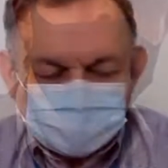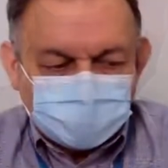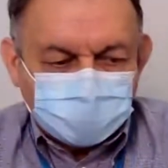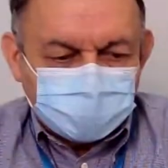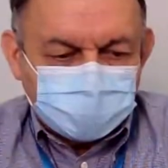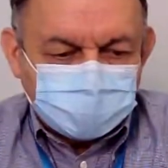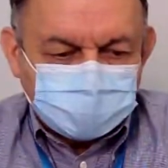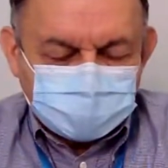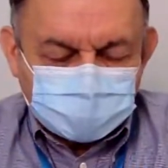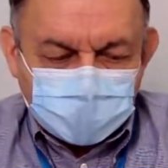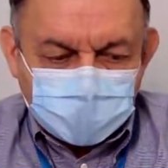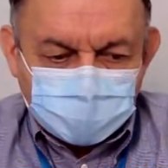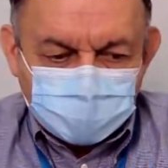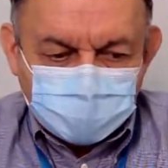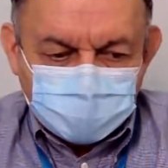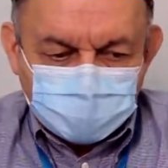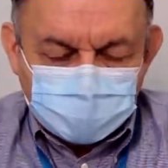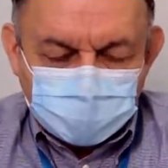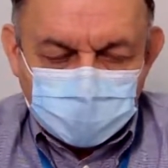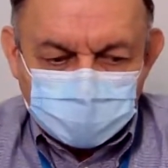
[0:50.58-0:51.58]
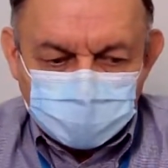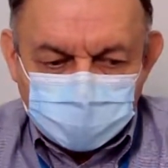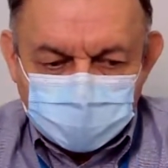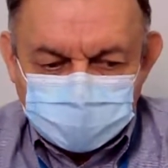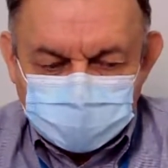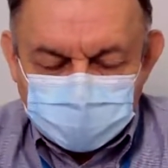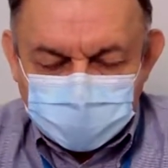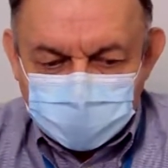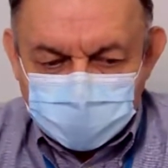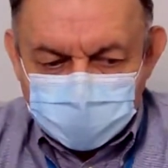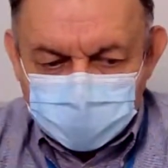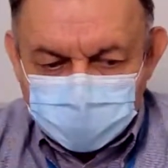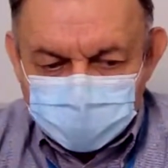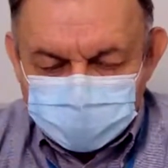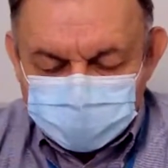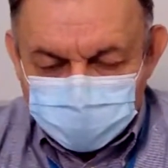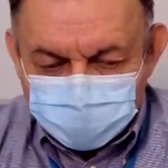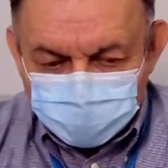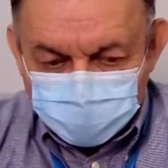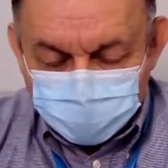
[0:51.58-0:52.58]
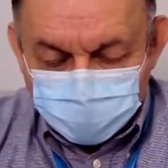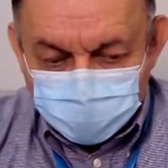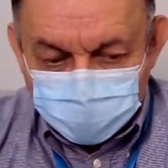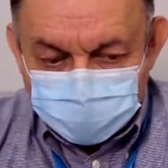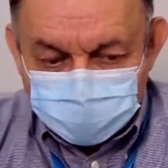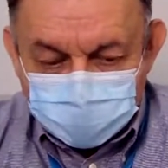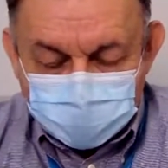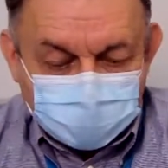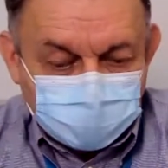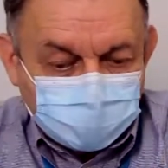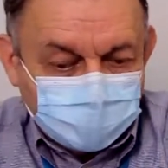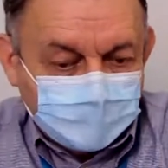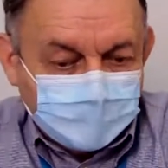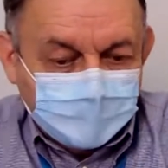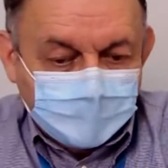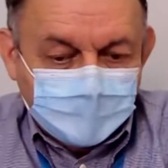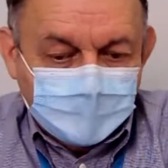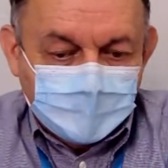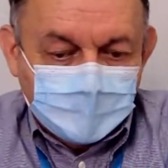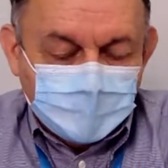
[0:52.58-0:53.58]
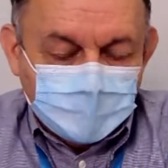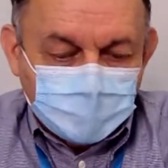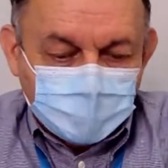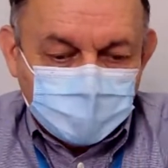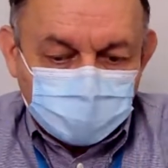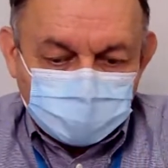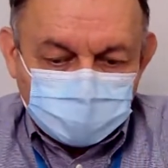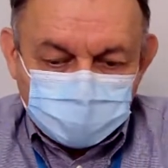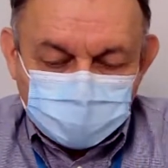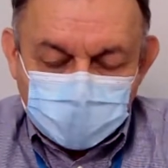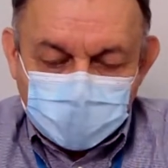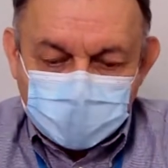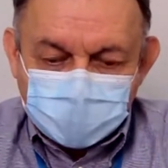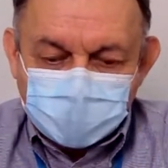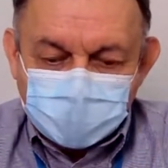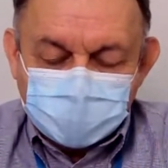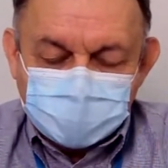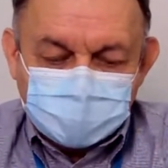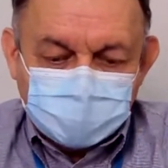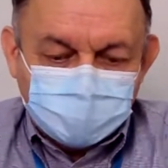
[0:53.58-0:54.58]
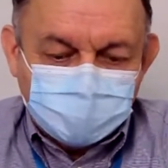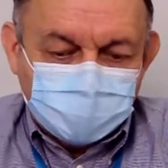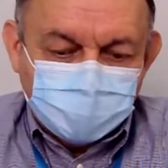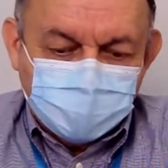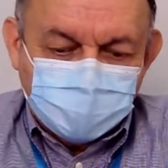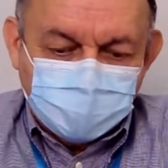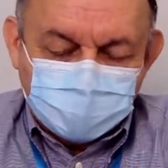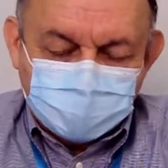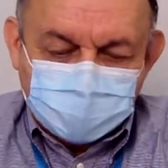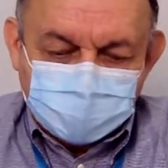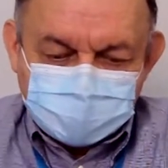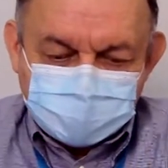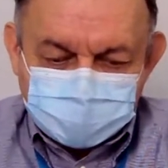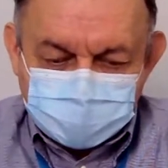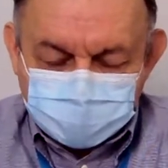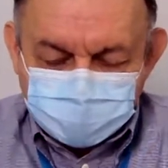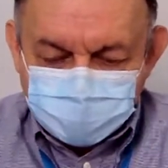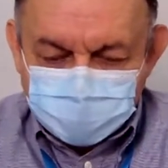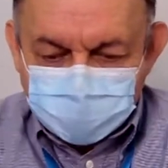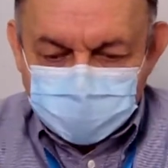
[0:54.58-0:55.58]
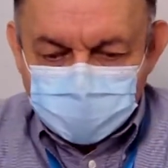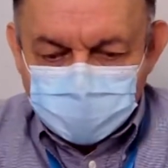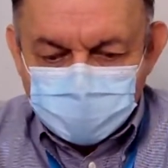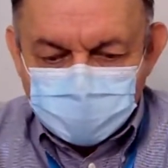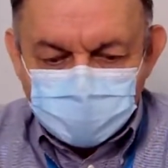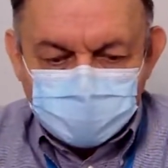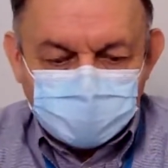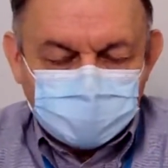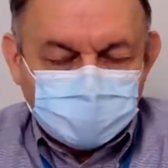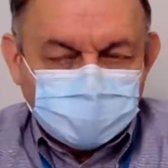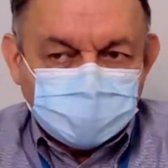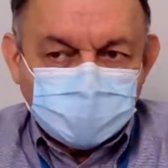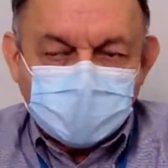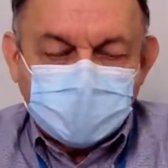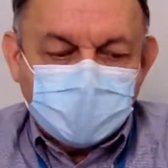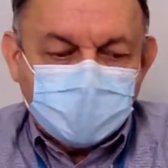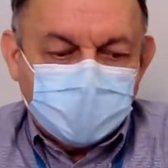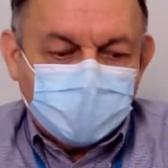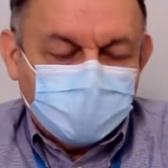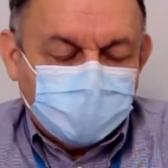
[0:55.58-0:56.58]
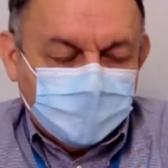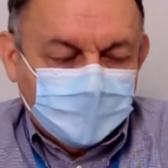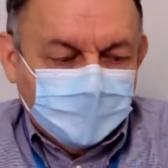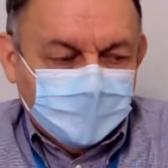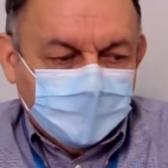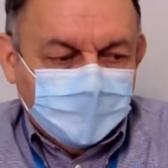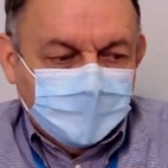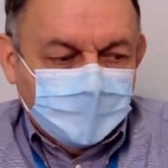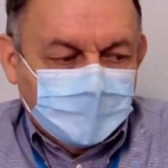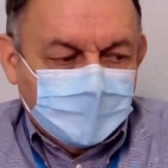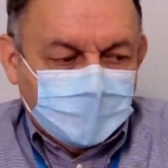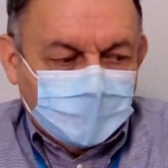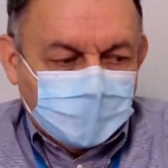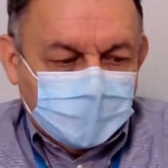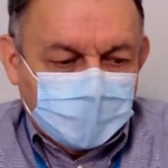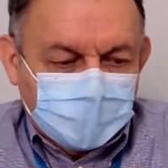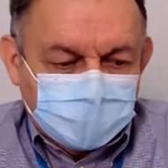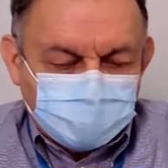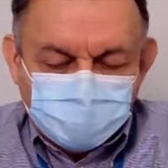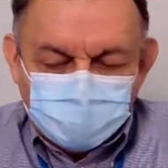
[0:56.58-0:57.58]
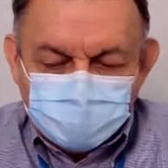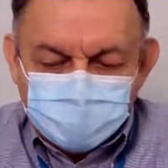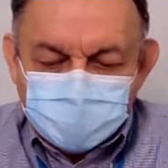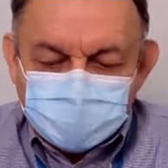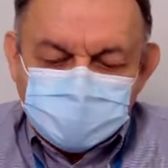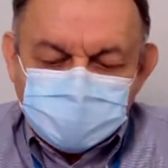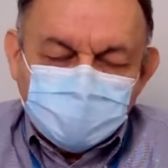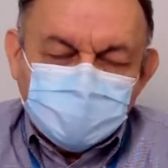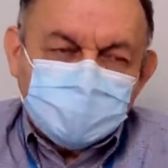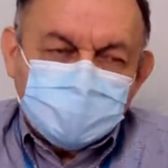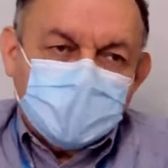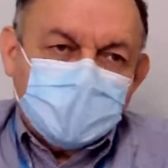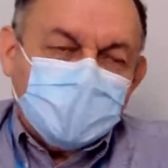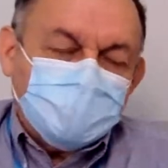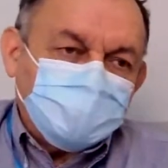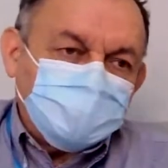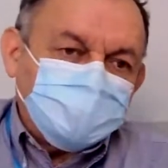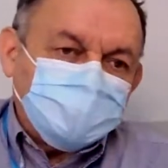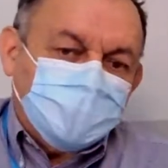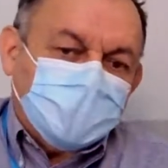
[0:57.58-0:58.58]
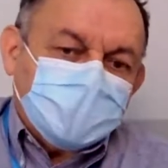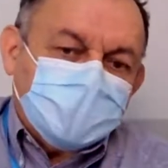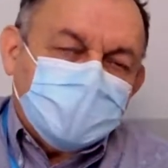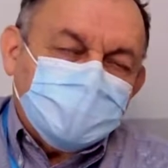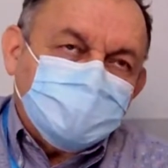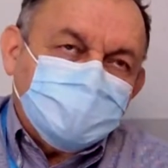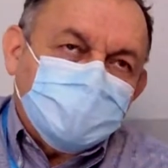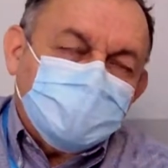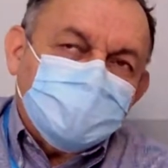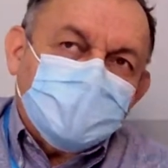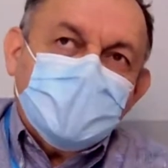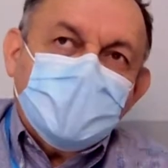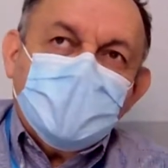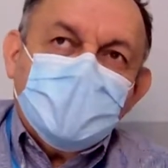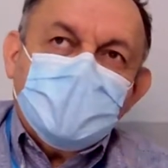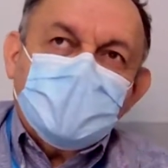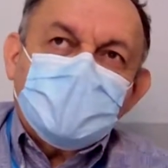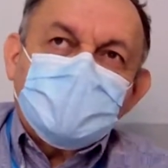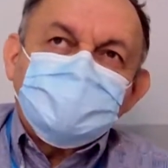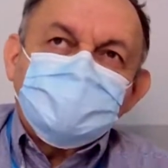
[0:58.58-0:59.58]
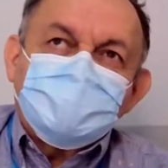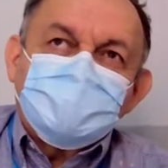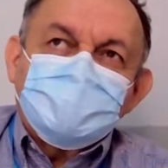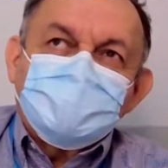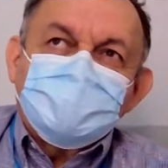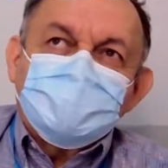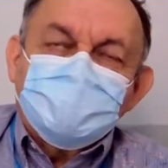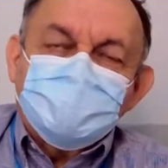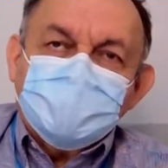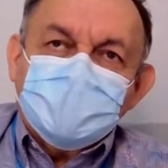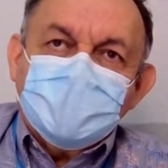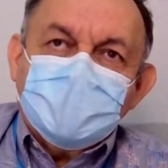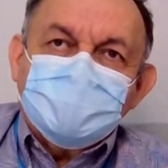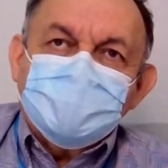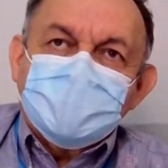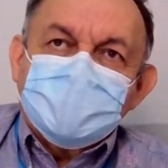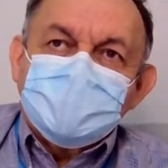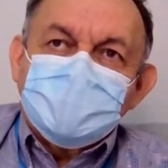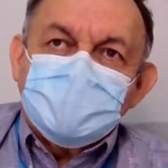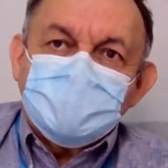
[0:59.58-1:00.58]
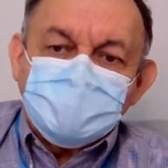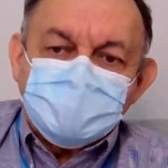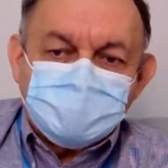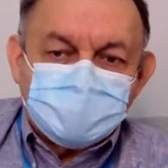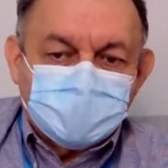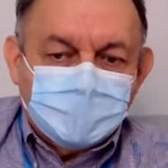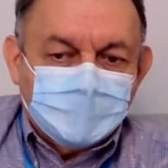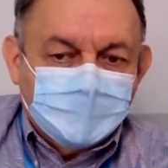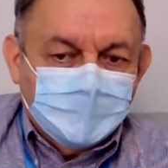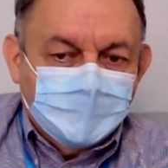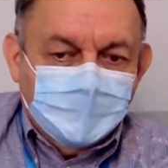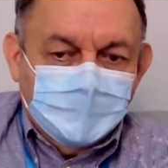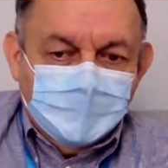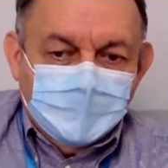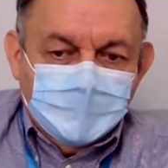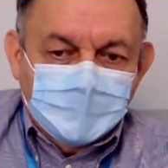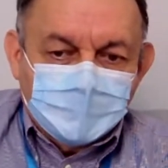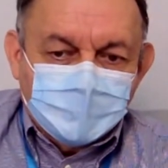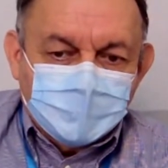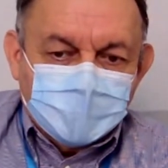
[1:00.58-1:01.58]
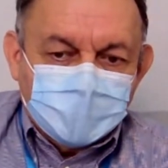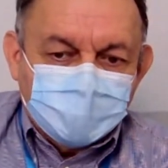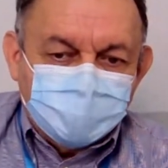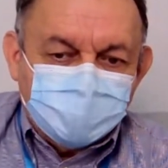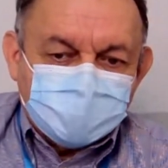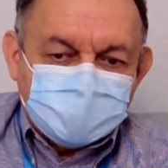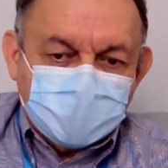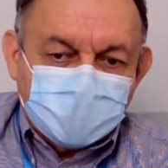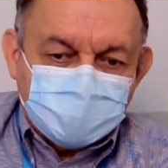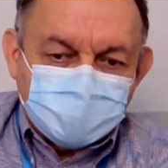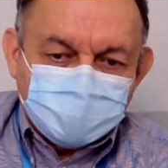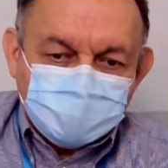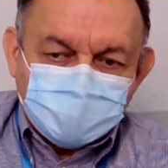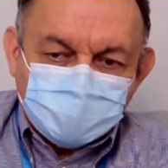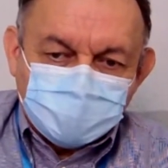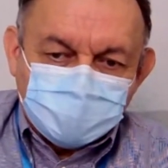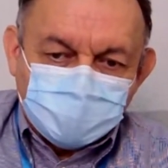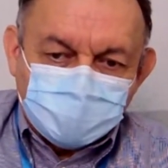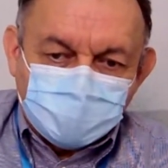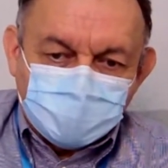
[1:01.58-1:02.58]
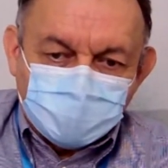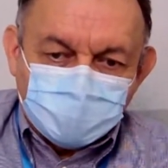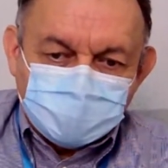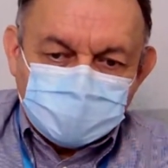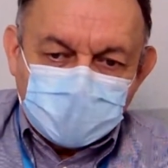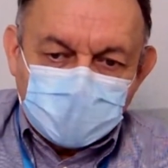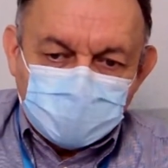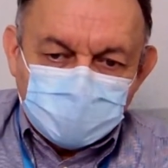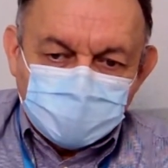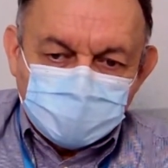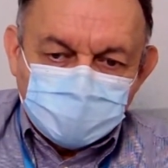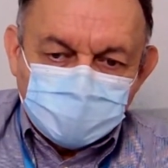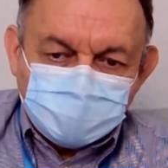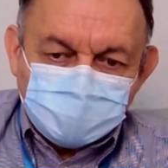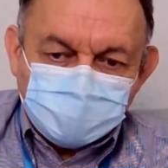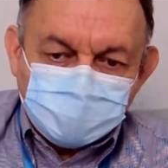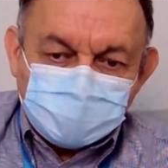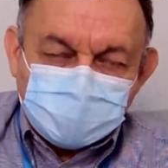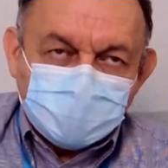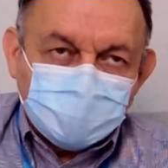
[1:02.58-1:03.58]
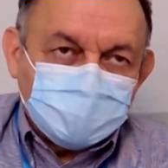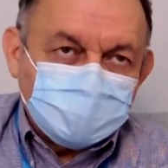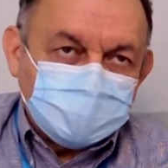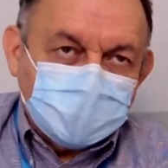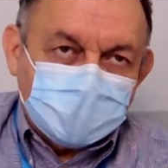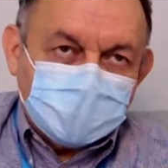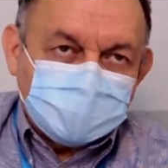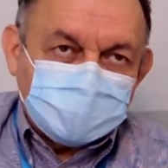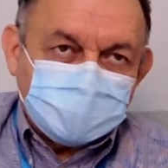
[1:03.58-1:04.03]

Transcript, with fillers: Sí, claro, claro que sí, agradecemos pues, oportunidad de que también por este medio llegue la información a los padres de familia, que son finalmente los beneficiarios junto con los alumnos, sus hijos de las